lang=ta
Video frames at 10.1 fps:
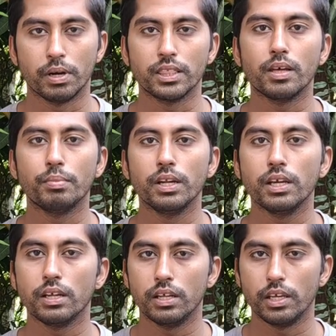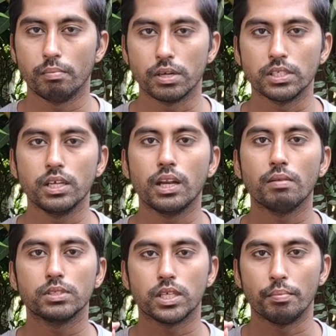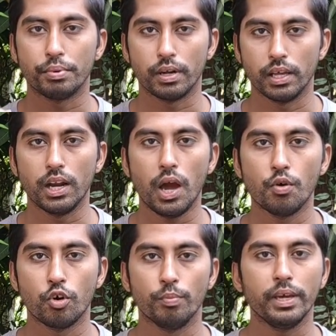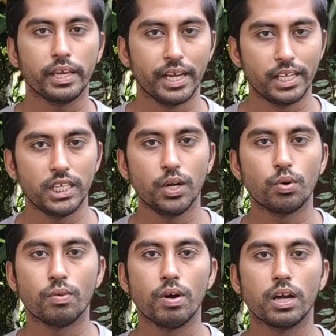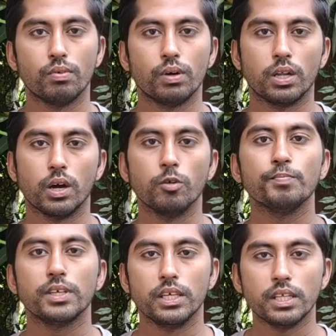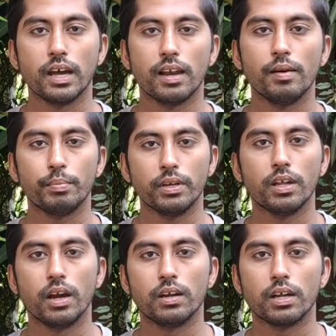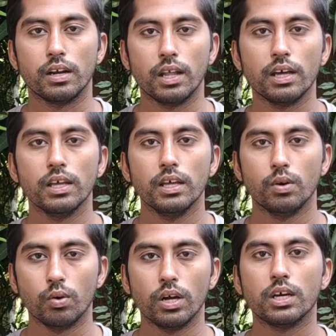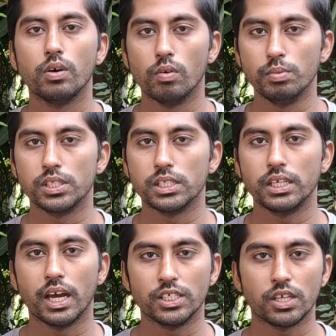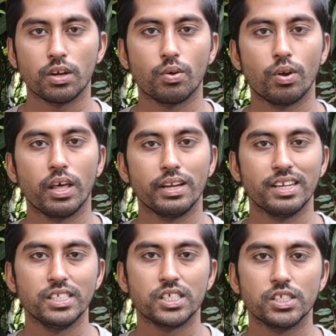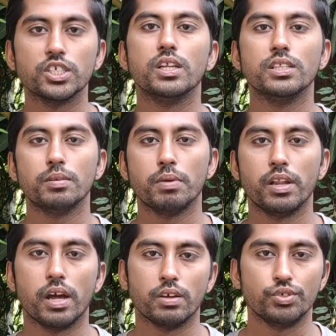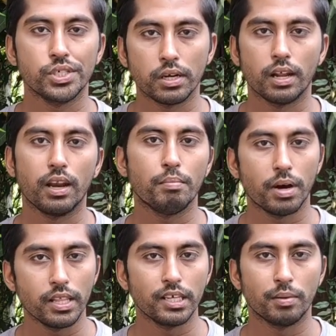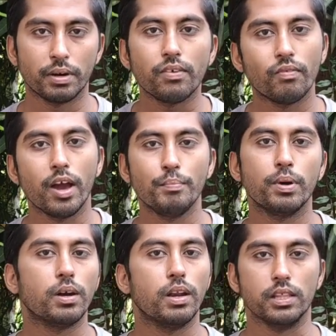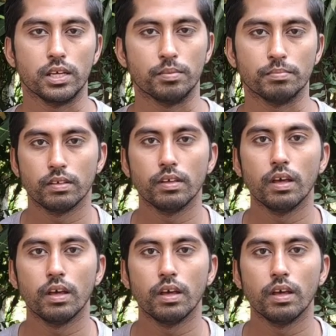மற்றபடி நீங்க பசி இல்லாம சாப்பிட்ற எல்லா உணவுமே கெட்ட உணவா கன்வெர்ட் ஆகும் இதனால பின்னாட்கள்ல உங்களுக்கு ஒபிசிட்டி அஜீரண கோளாறு நெஞ்செரிச்சல் இந்த மாதிரியான விஷயங்களால பாதிக்கப்பட வாய்ப்புகள் அதிகம்